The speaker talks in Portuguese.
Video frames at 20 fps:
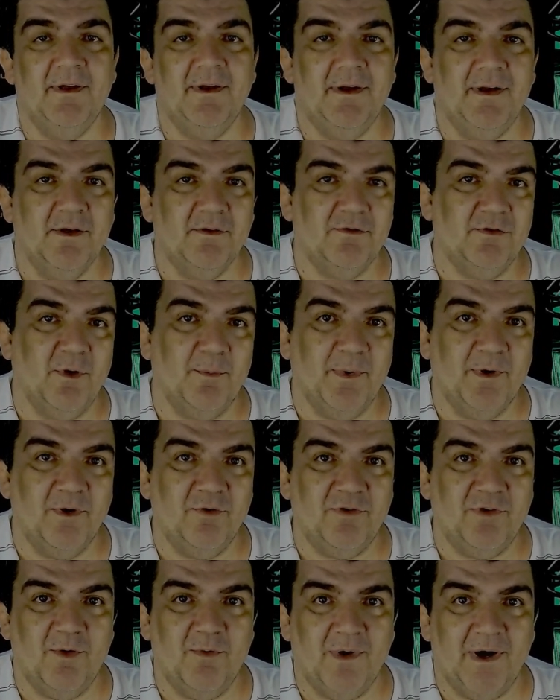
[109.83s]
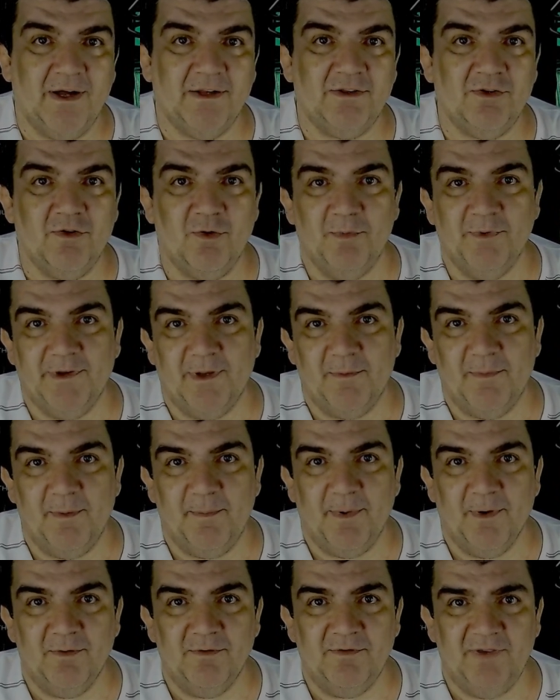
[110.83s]
não só pelo G4, como também
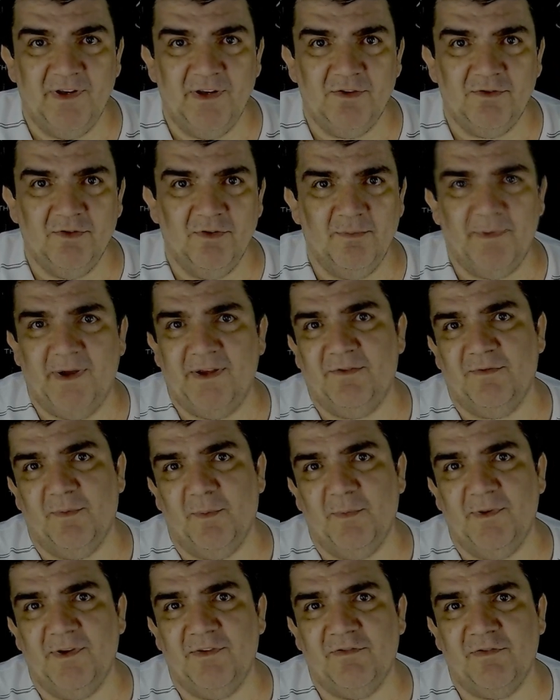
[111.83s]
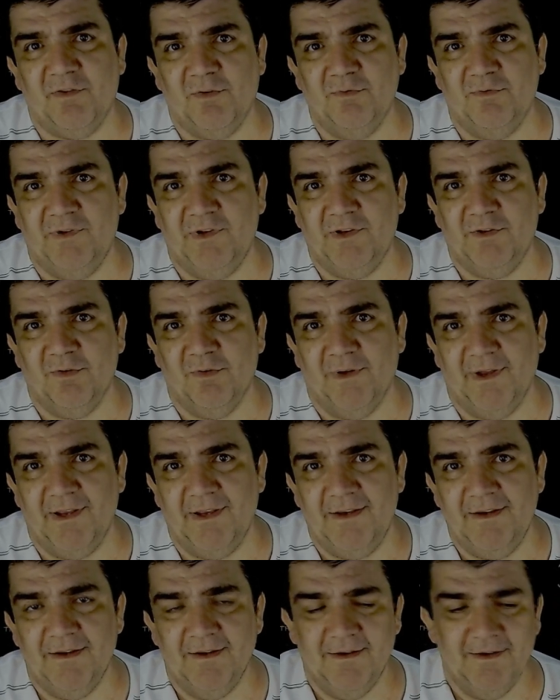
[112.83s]
pelo título, mas vamos deixar o título aí